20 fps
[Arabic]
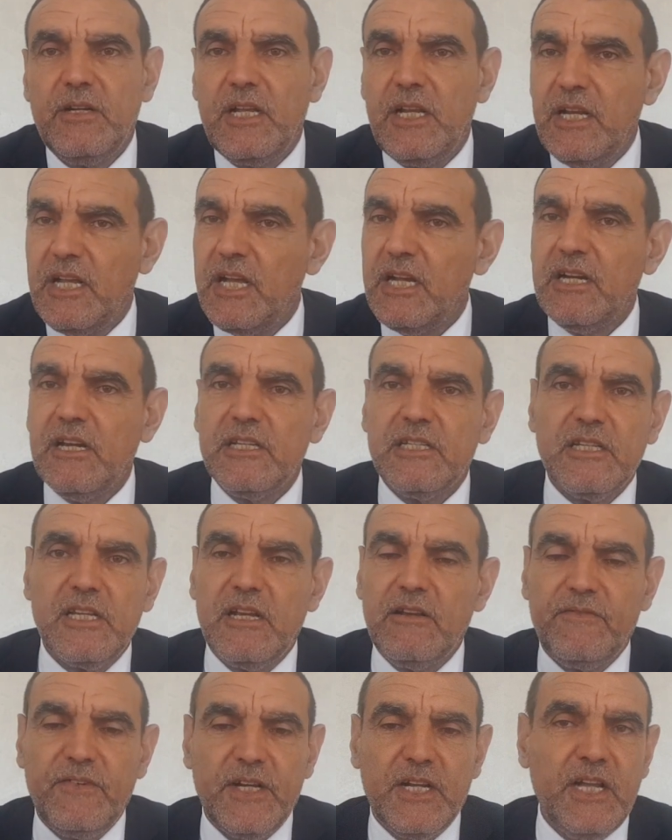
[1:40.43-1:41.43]
الأكل
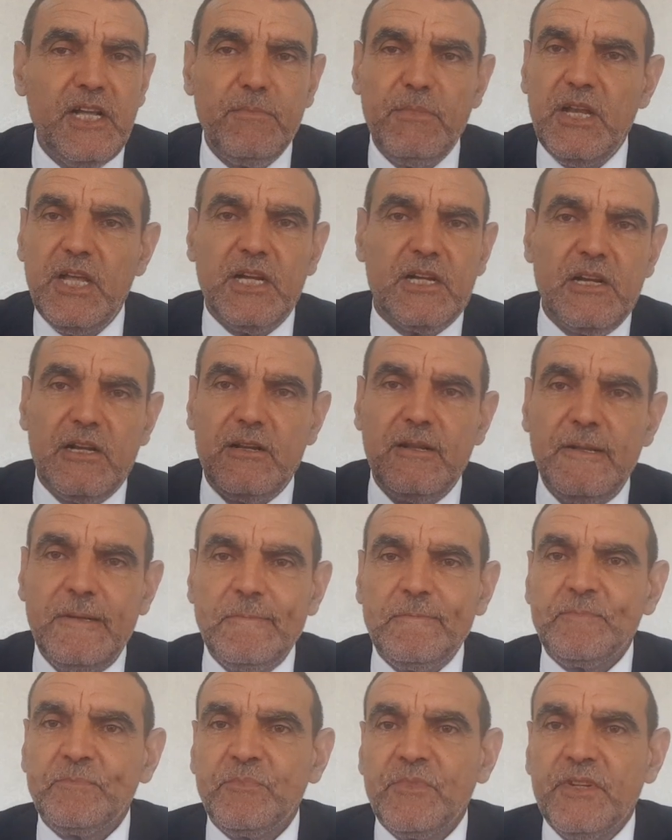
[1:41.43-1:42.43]
الفرحة بالأكل
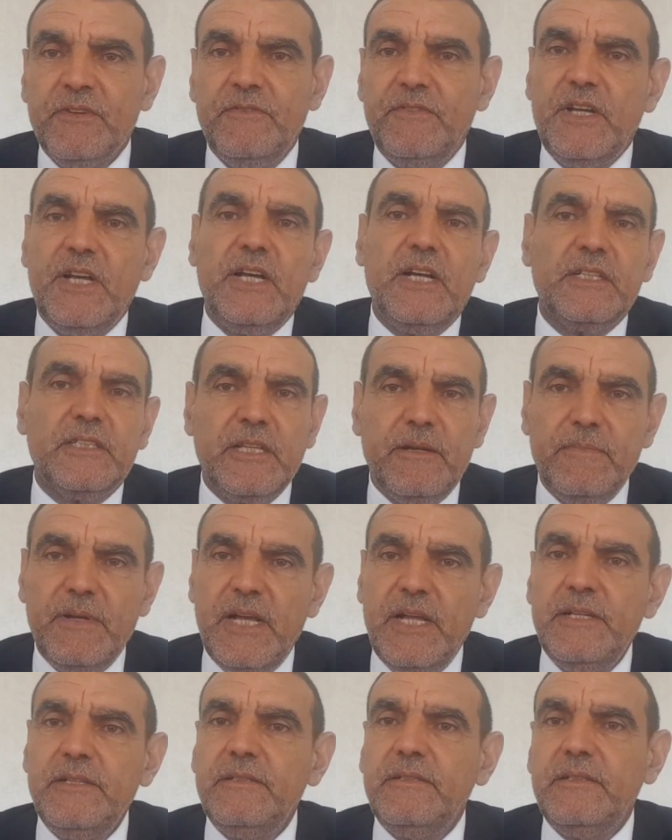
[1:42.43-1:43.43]

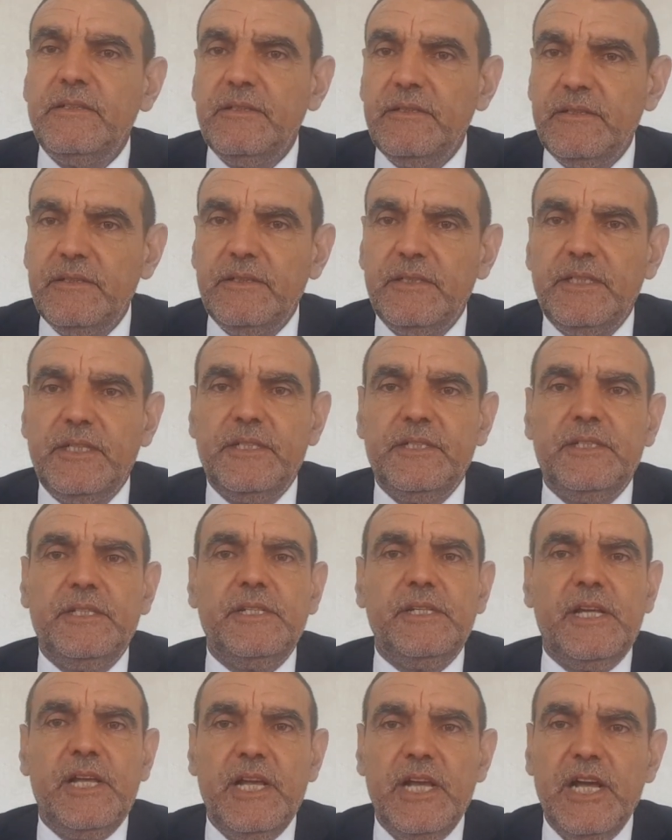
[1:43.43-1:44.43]
فطبعا
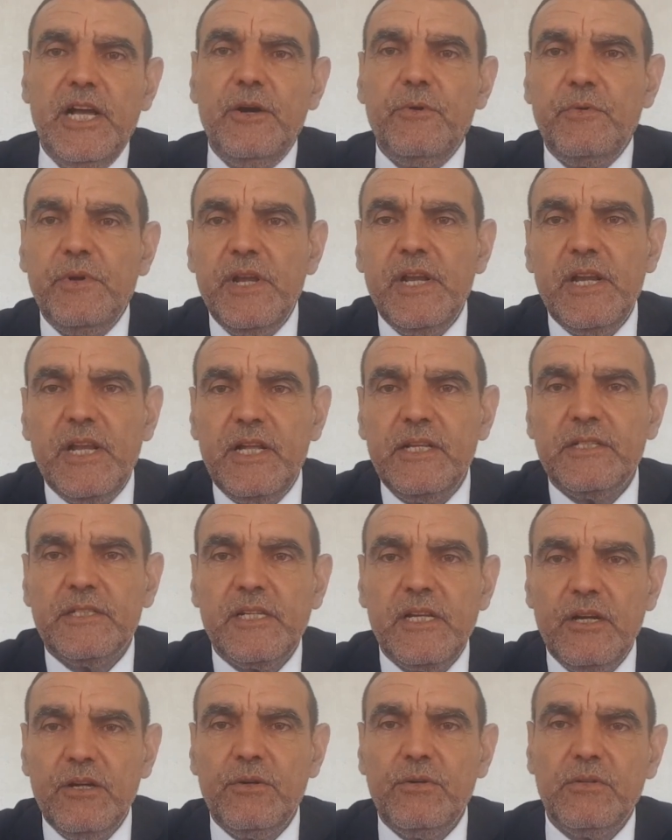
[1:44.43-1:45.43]
يعني حاول أن
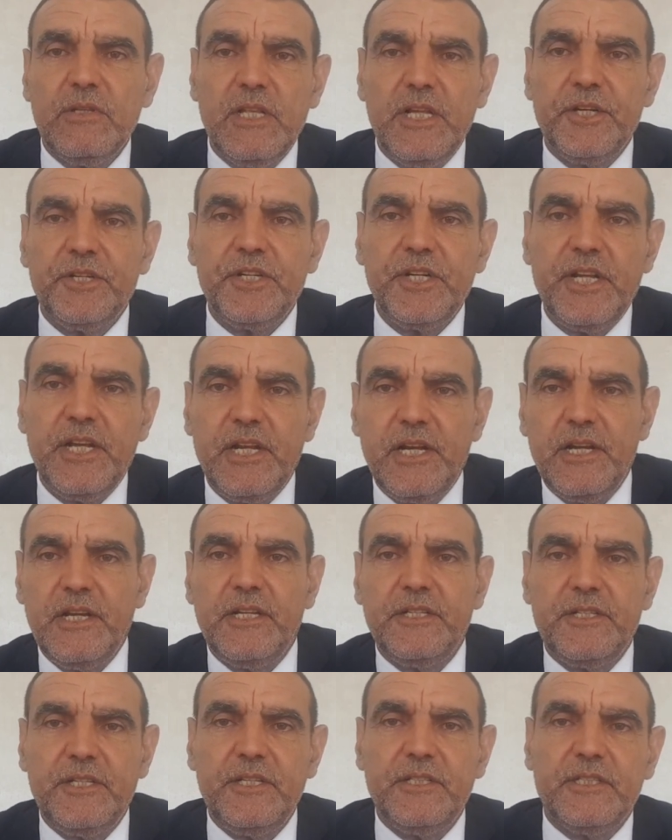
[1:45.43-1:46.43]
تأخذ الأشياء
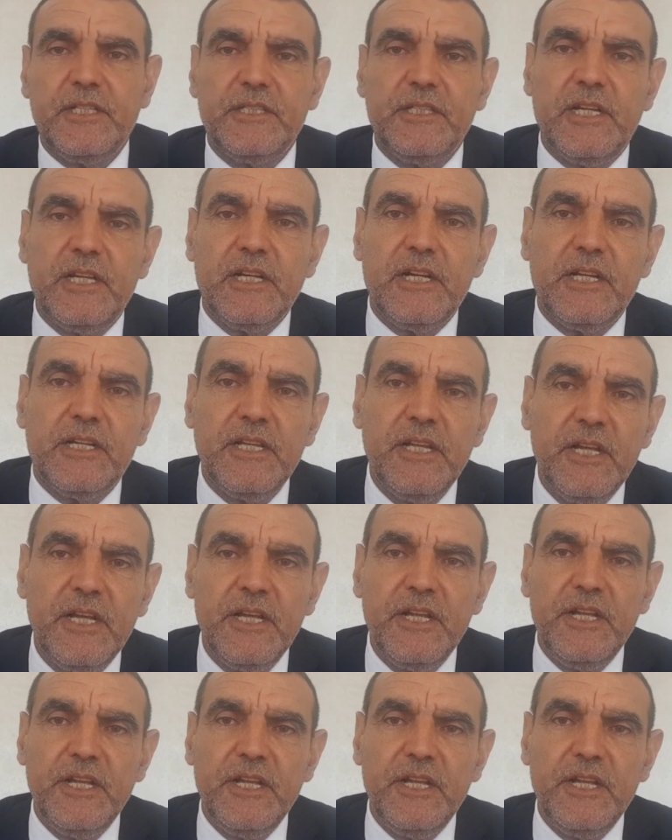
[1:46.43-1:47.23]
التي تظهر لك